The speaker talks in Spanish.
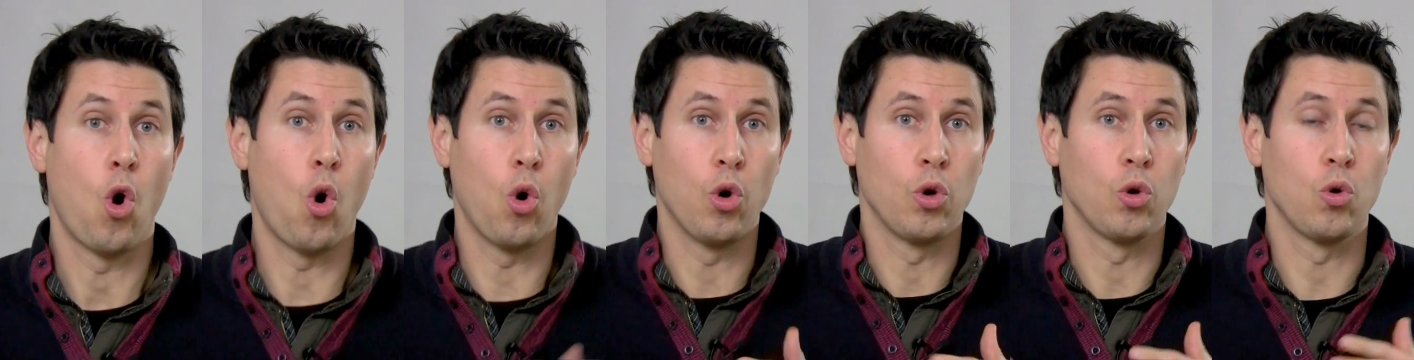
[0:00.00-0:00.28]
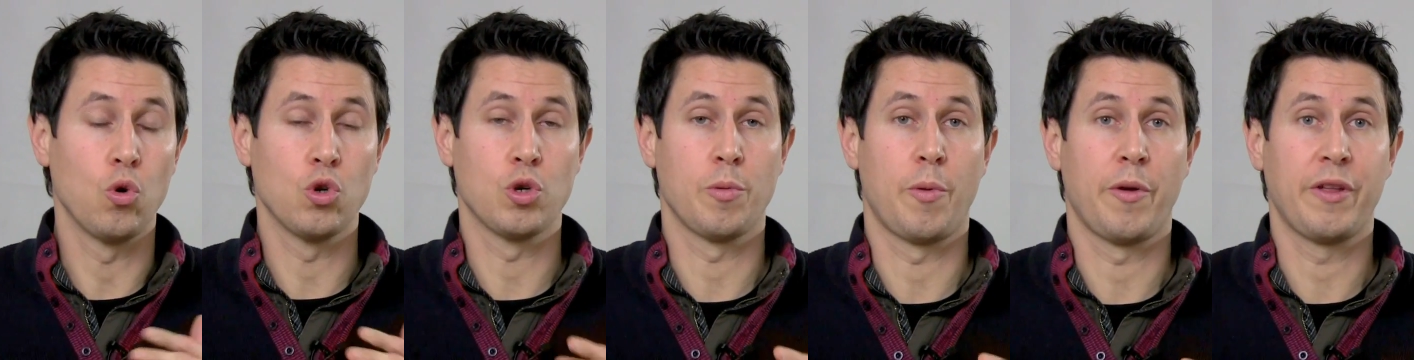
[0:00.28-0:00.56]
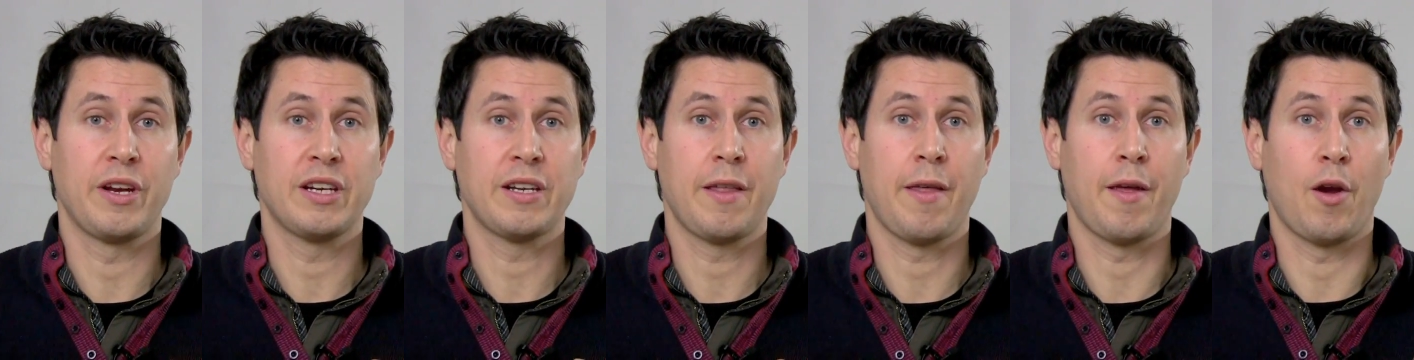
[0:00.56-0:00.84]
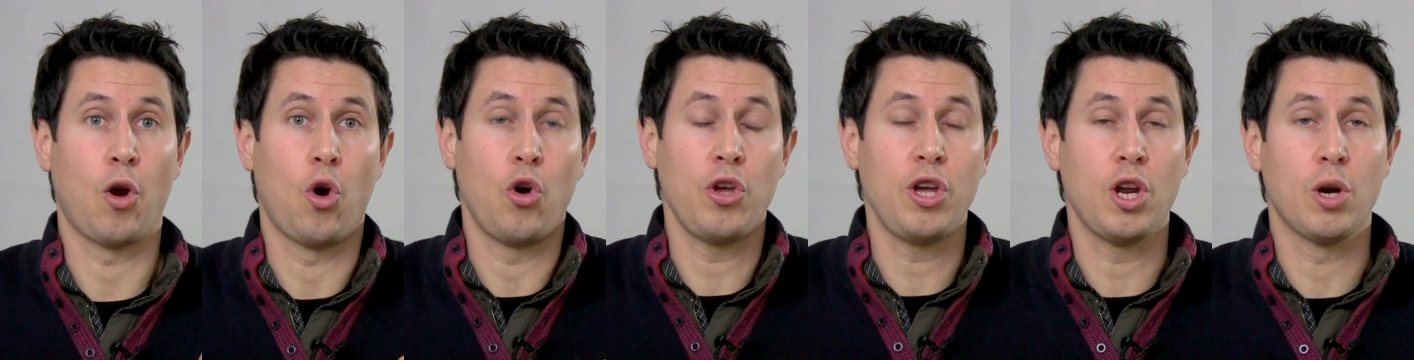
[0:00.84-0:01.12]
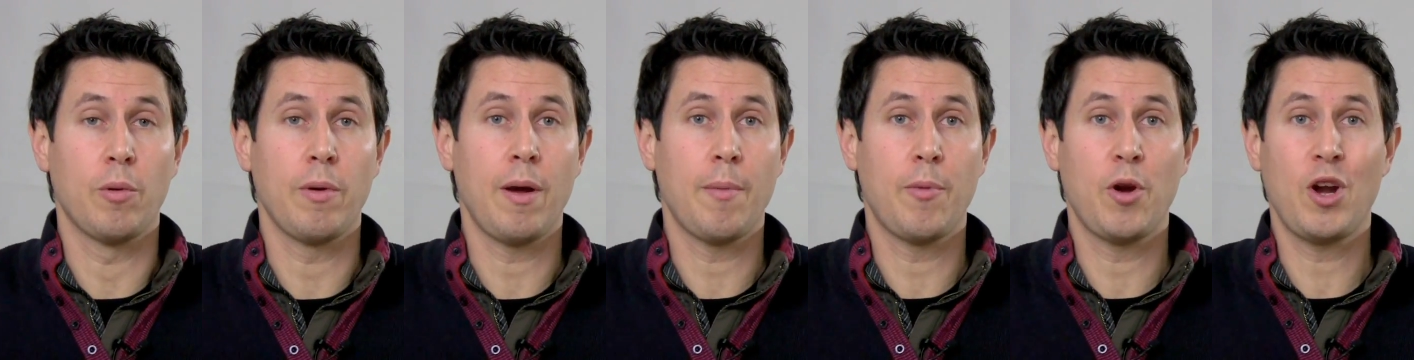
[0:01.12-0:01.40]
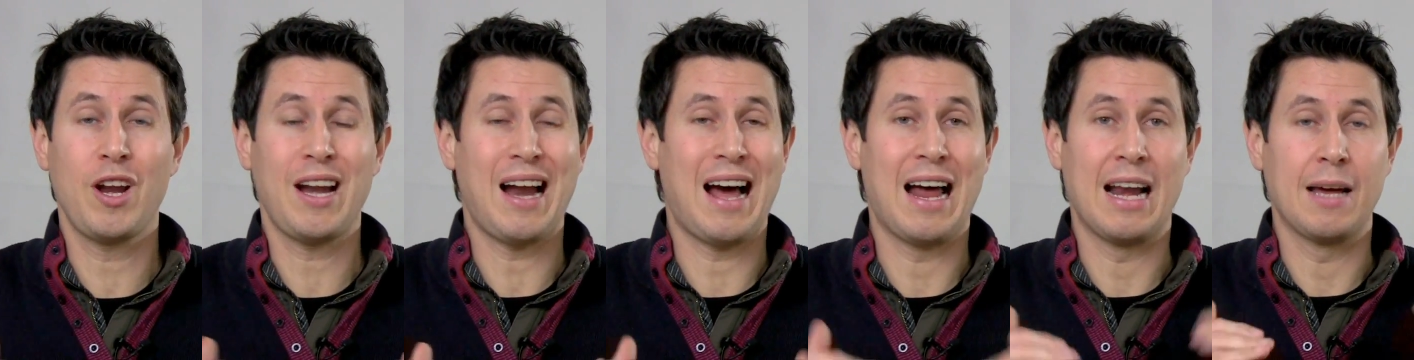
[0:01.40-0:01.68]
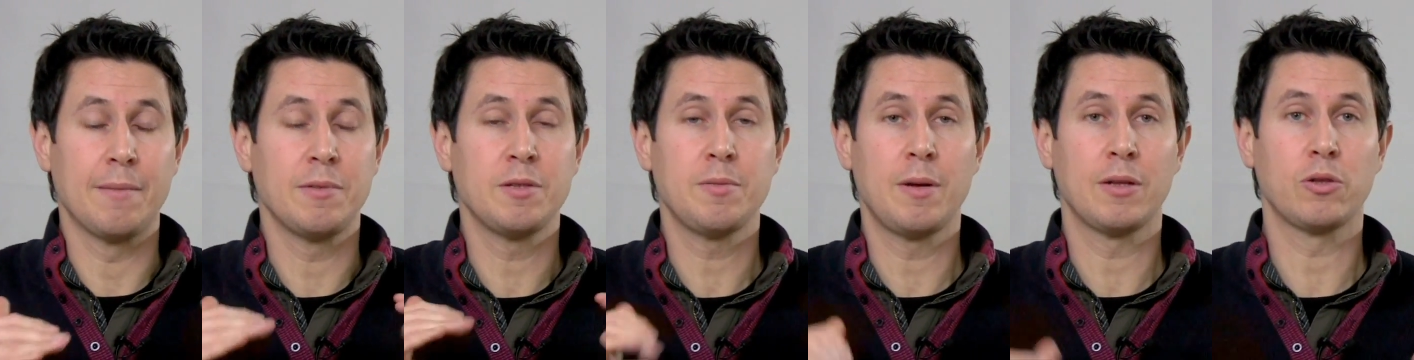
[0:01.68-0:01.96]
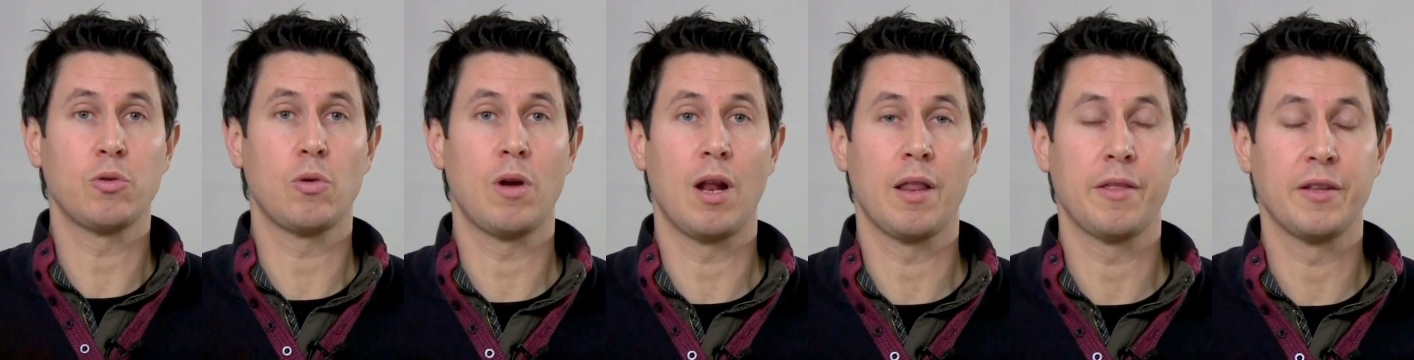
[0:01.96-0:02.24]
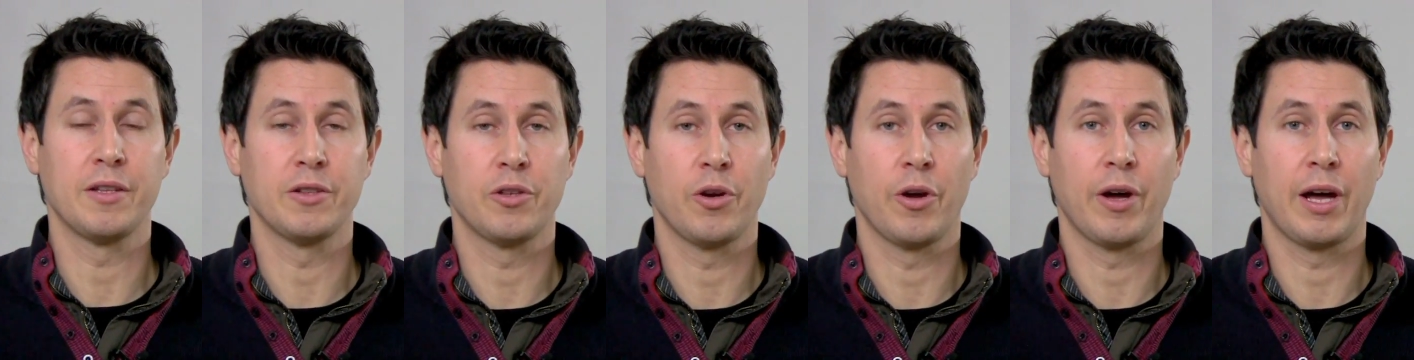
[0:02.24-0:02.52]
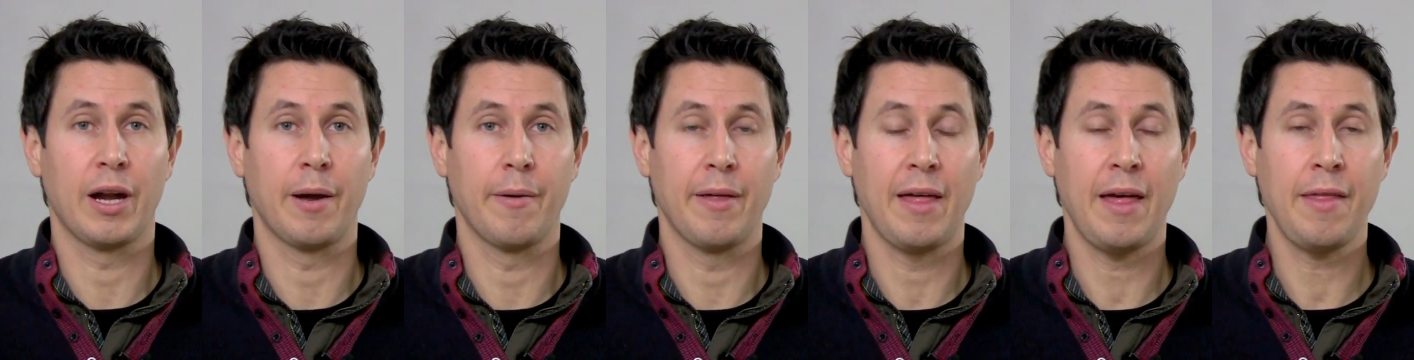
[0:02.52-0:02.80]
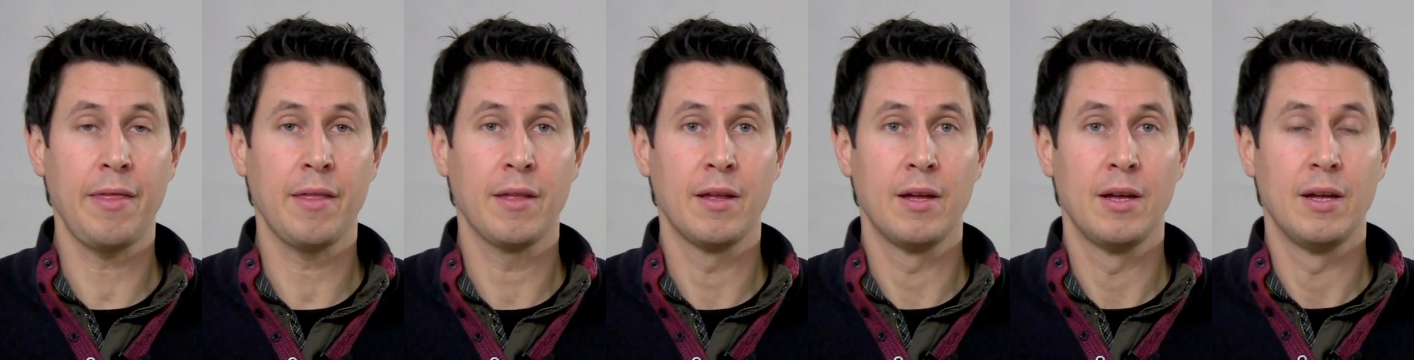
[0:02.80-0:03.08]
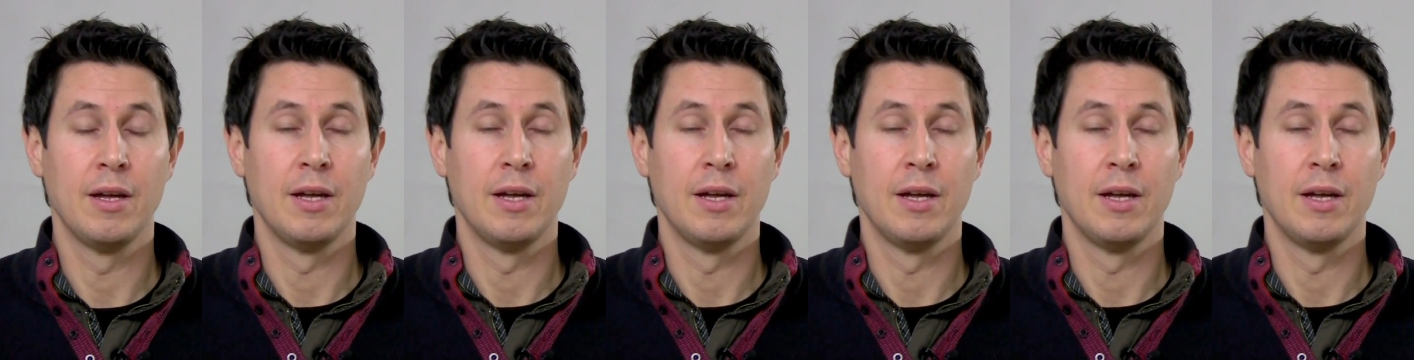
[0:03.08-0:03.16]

O incluso podrías decir, oye, lo voy a poner a la misma altura del centro de gravedad,